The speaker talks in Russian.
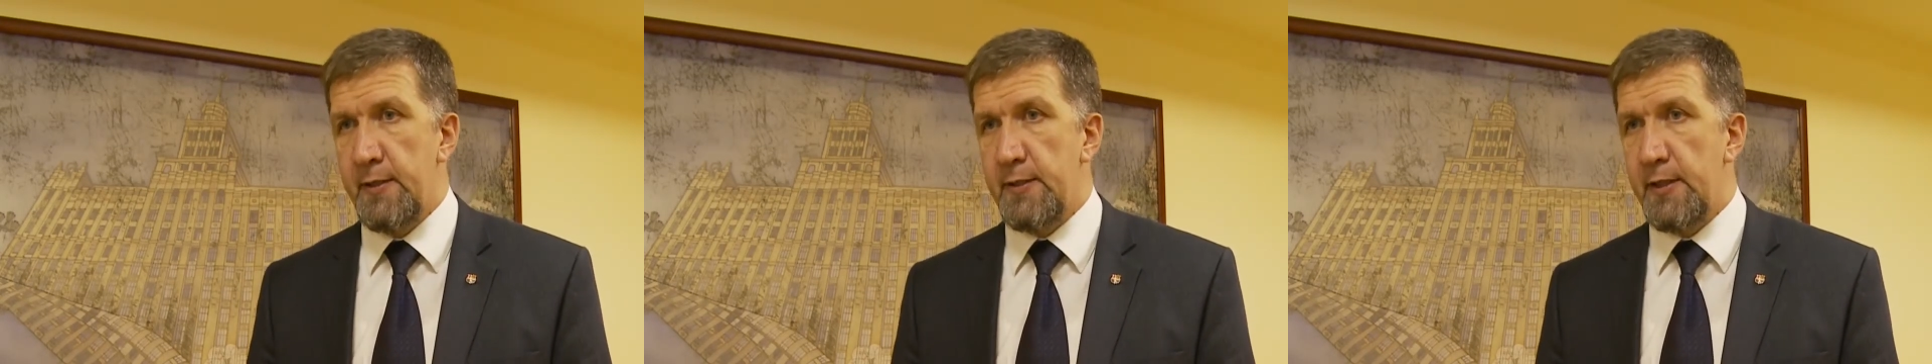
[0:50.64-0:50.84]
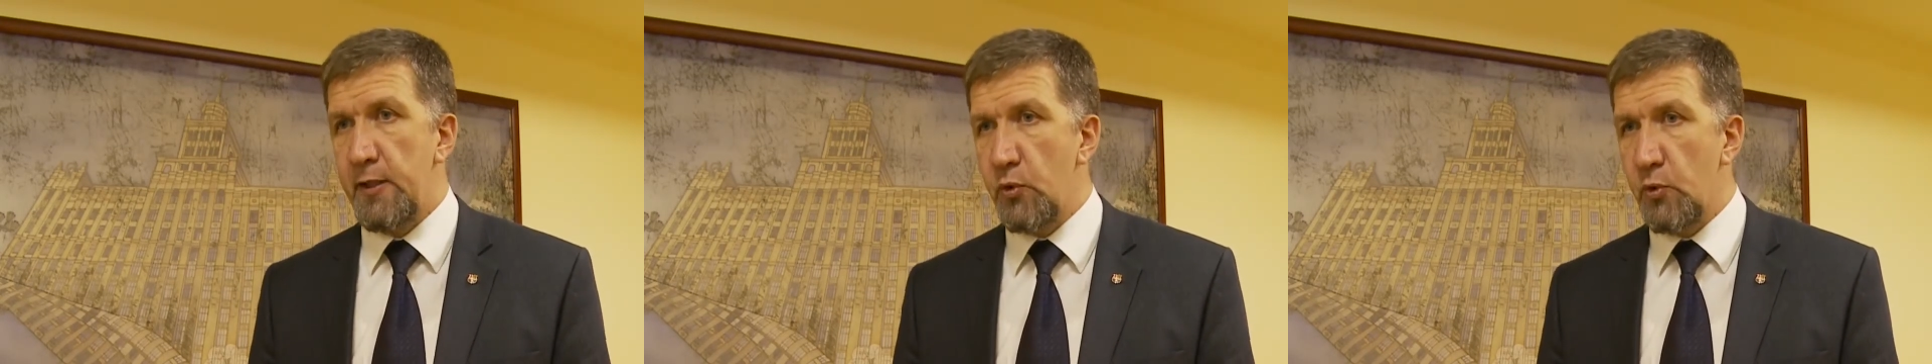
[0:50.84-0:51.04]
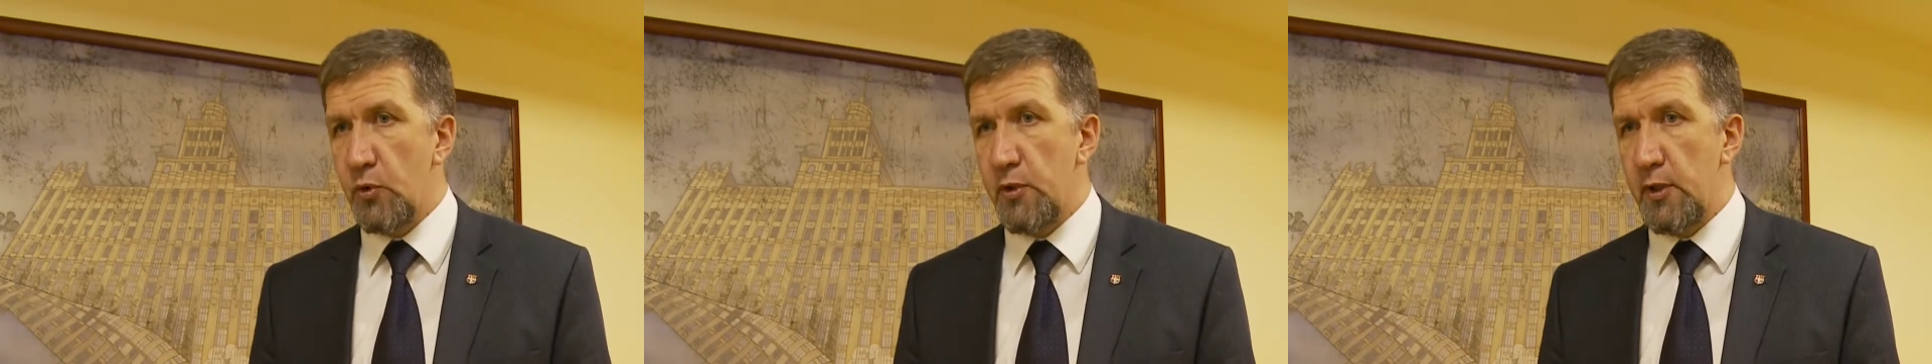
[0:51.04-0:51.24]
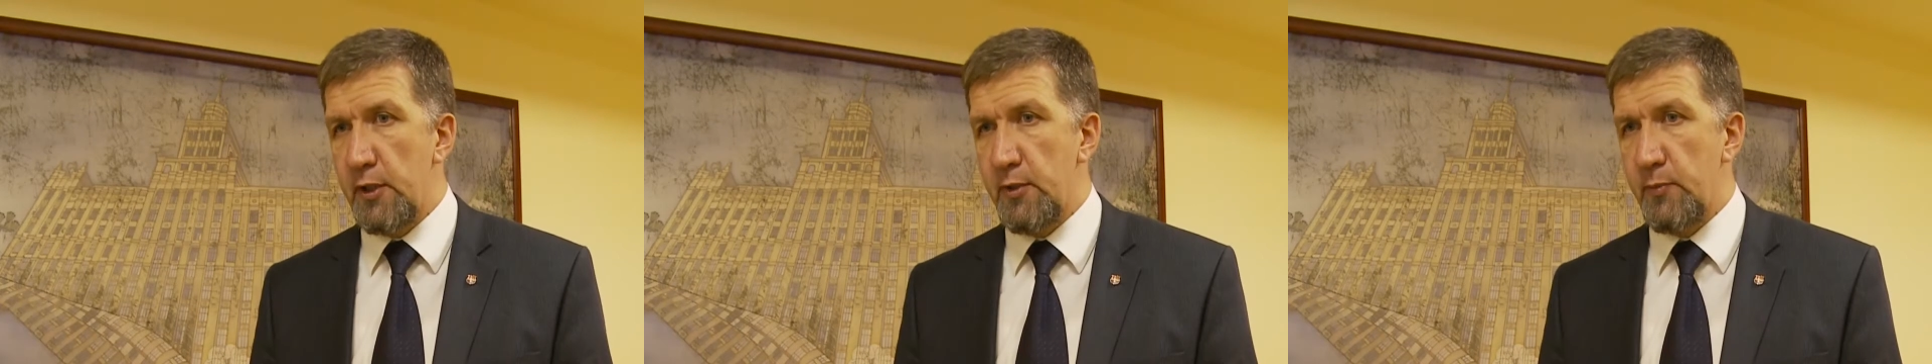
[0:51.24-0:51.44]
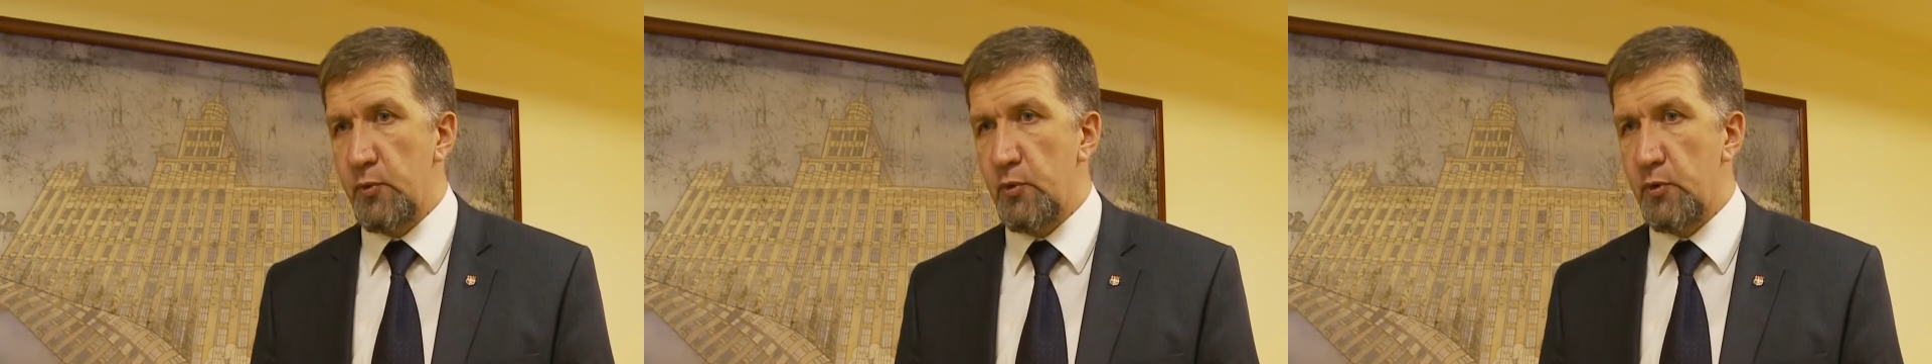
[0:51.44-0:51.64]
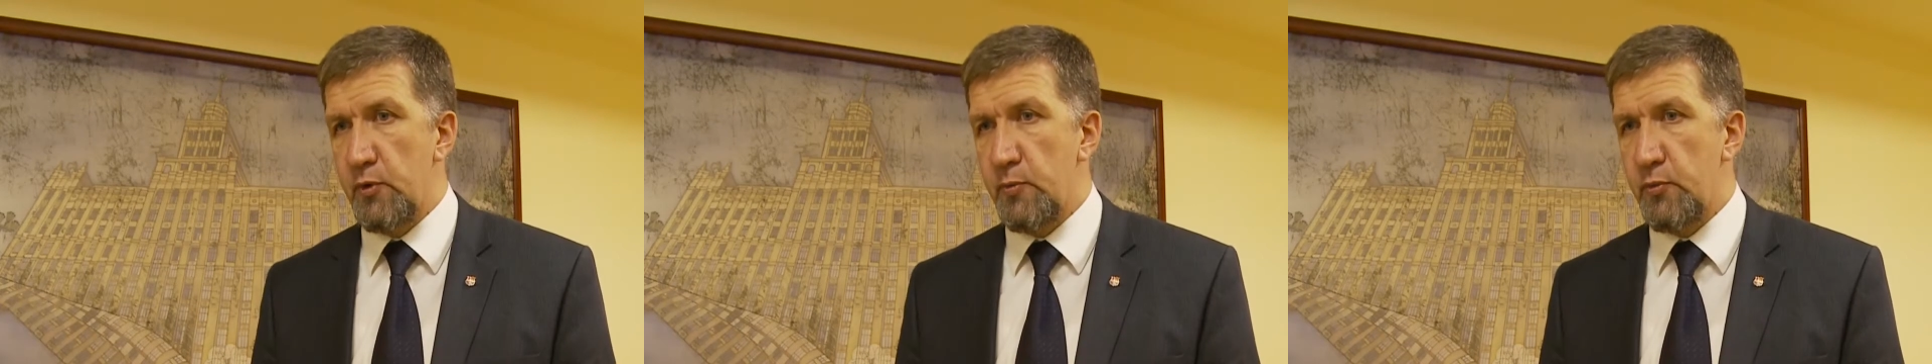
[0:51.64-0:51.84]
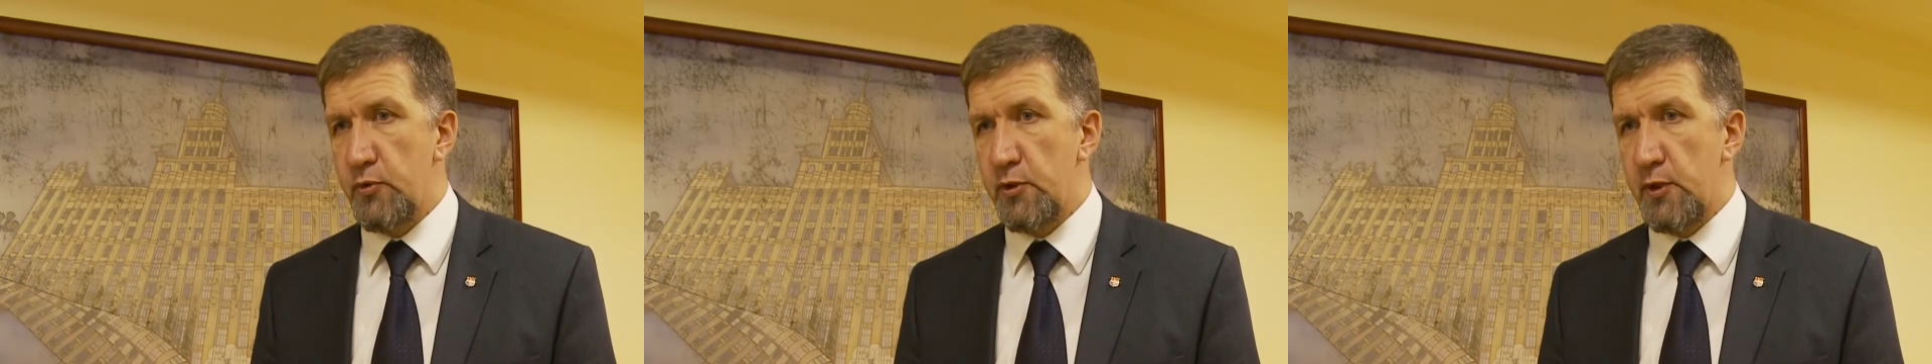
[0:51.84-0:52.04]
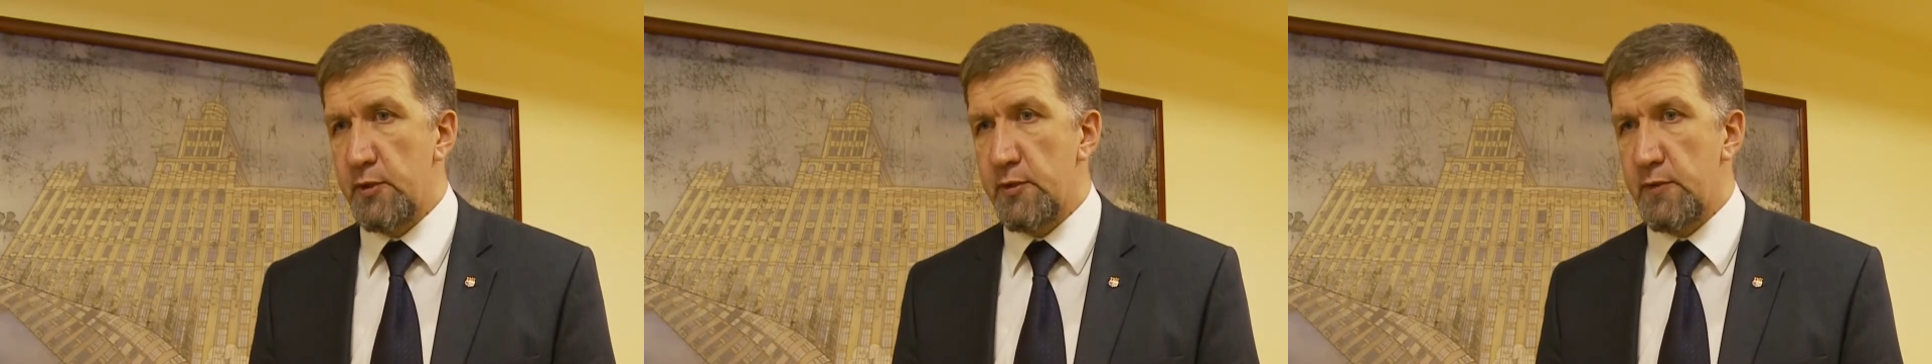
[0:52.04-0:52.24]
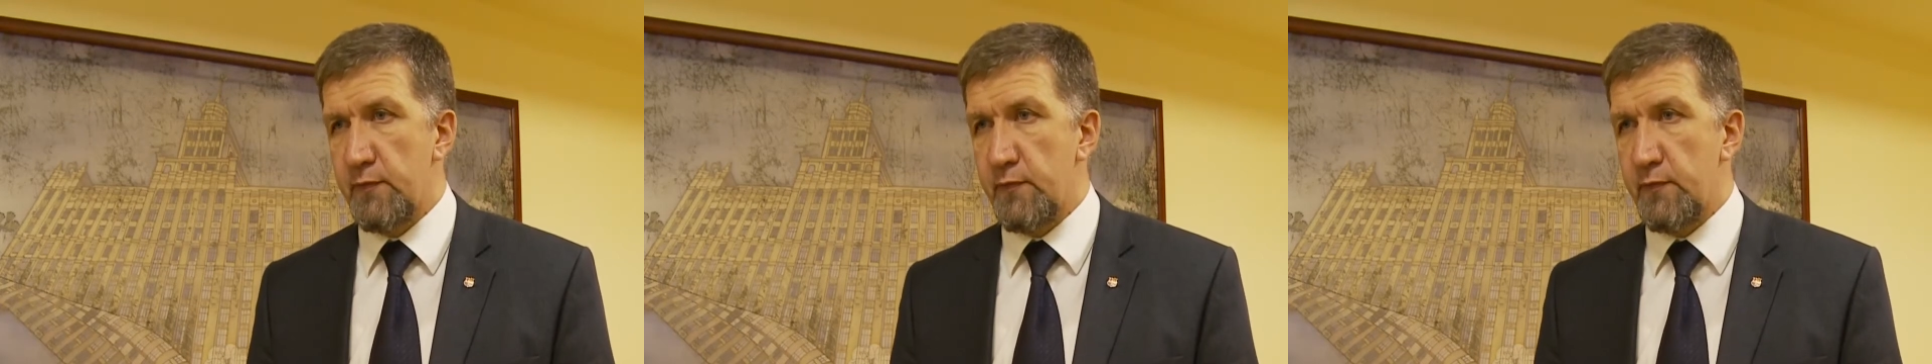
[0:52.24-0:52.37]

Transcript: Три года они будут обучаться